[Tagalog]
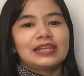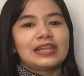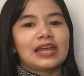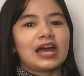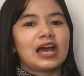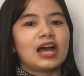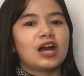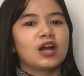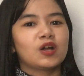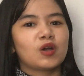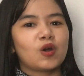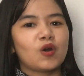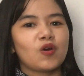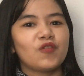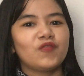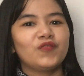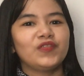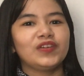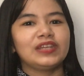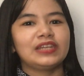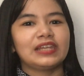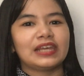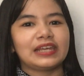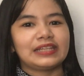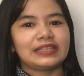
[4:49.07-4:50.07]
na ang
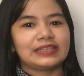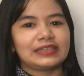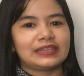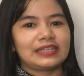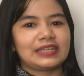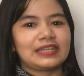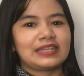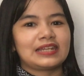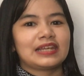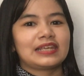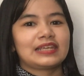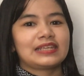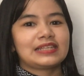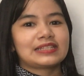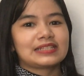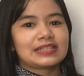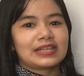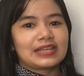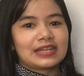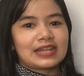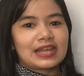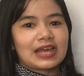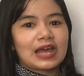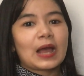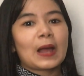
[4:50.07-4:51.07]
COVID-19 ay
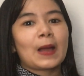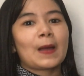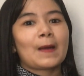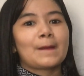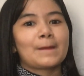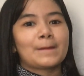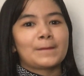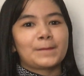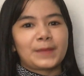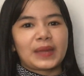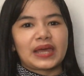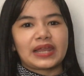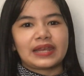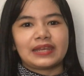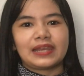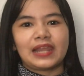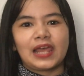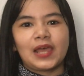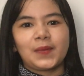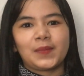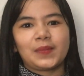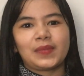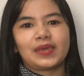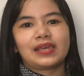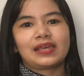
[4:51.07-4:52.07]
isa ng
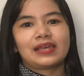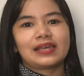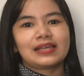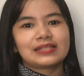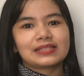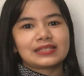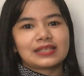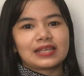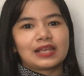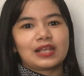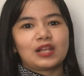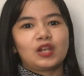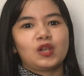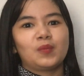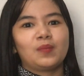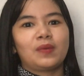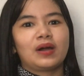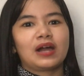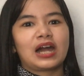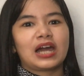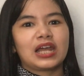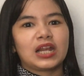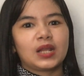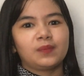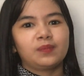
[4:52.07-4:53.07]
pandemic kasi
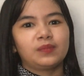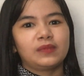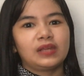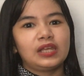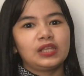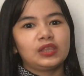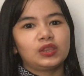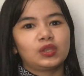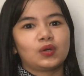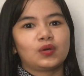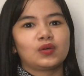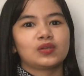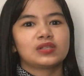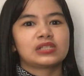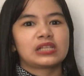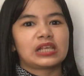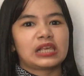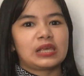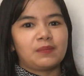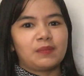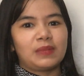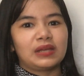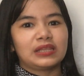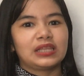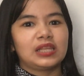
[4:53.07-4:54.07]
lumaganap na ito sa
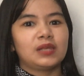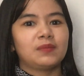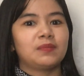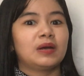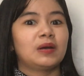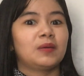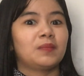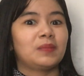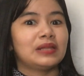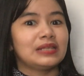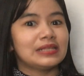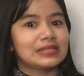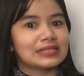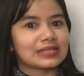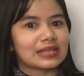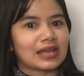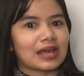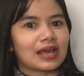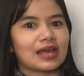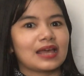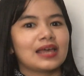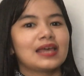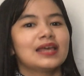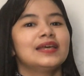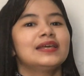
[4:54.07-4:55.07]
iba't ibang
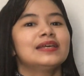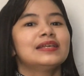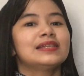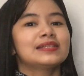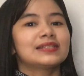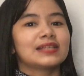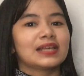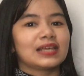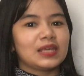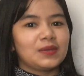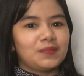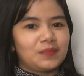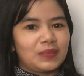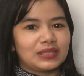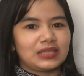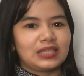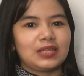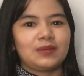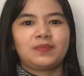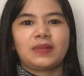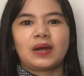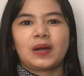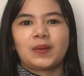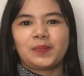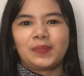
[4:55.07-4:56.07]
bansa sa iba't
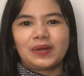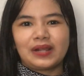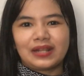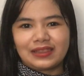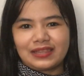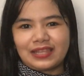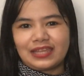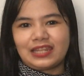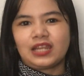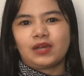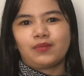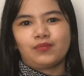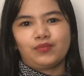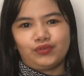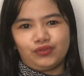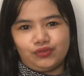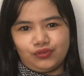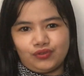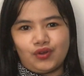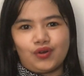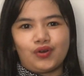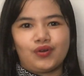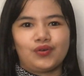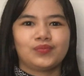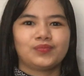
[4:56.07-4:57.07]
ibang parte ng
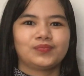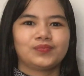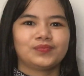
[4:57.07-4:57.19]
mundo.